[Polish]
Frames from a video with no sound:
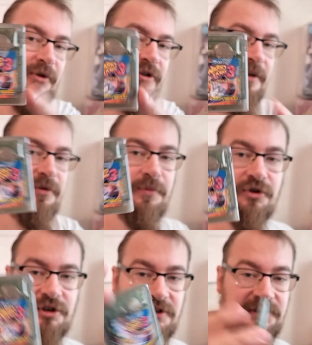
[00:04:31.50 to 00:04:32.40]
bo ona
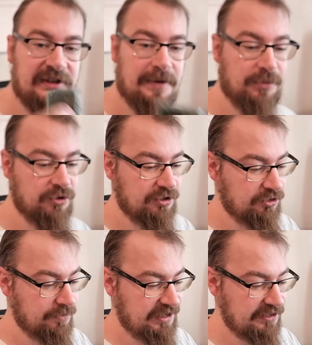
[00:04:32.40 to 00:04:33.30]
mimo, że jest z Japonii,
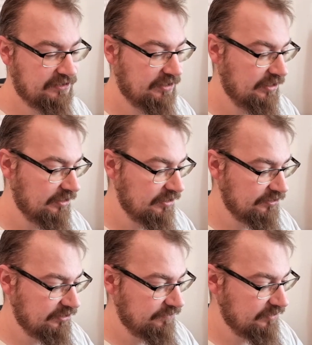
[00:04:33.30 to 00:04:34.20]
to ma język
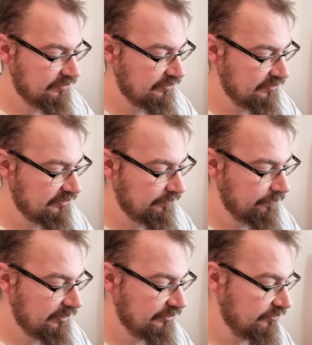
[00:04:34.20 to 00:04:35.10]
angielski, więc jest
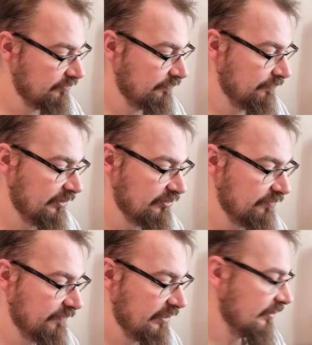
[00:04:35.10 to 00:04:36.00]
bardzo,
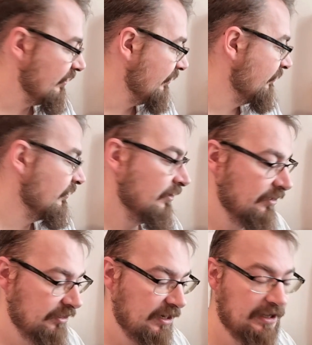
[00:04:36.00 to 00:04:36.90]
bardzo fajna.
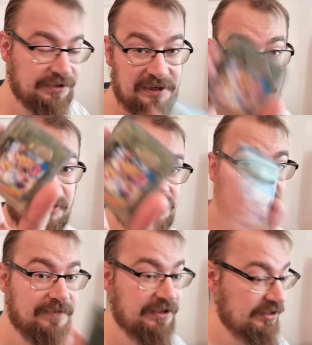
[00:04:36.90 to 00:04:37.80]
A ta
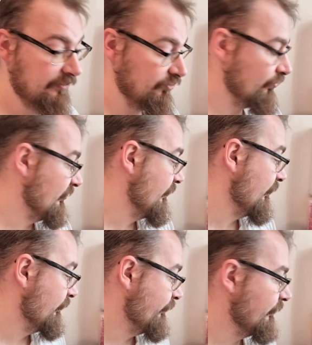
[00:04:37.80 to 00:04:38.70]
japońska wersja kosztuje
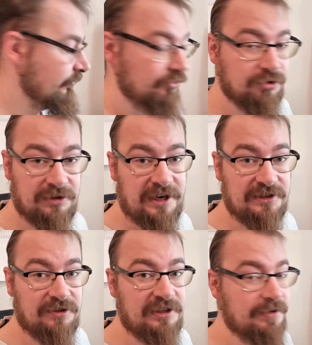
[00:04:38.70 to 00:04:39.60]
już
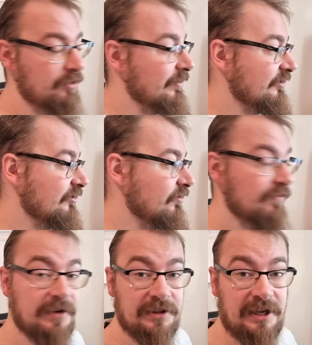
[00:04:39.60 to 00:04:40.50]
teraz, to nie wiem, chyba ze
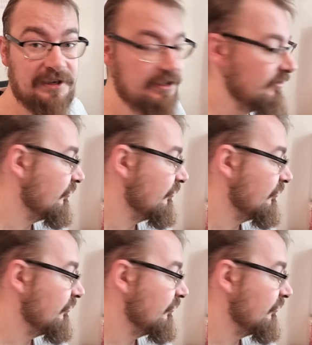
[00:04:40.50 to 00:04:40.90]
stówę taniej